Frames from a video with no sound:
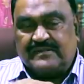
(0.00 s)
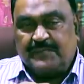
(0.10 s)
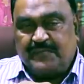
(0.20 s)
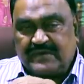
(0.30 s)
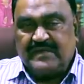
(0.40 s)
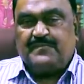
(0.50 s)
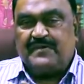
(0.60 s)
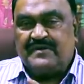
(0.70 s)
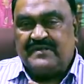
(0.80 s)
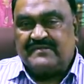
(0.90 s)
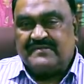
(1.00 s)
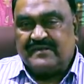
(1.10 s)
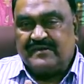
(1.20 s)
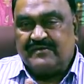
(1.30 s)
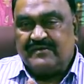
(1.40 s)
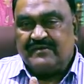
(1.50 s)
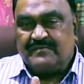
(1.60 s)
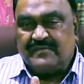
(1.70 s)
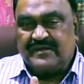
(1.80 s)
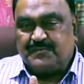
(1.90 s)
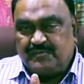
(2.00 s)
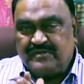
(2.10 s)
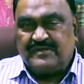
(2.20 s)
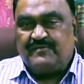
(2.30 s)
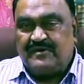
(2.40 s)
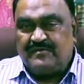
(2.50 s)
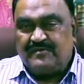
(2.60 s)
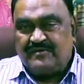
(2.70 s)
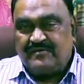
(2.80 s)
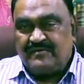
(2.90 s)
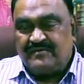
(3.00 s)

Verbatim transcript: తప్పక ఈ పనులు చేస్తారని మనస్ఫూర్తిగా వేడుకుంటూ